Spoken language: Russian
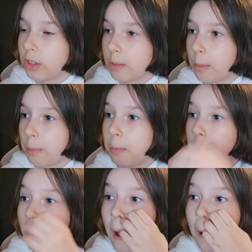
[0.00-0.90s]
по
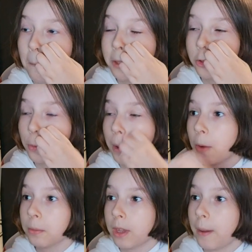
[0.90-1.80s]
по подожду,
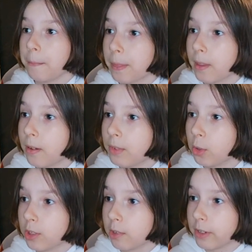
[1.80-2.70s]
пока у меня
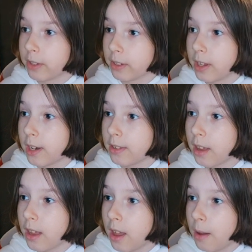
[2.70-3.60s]
выносливость отхилится.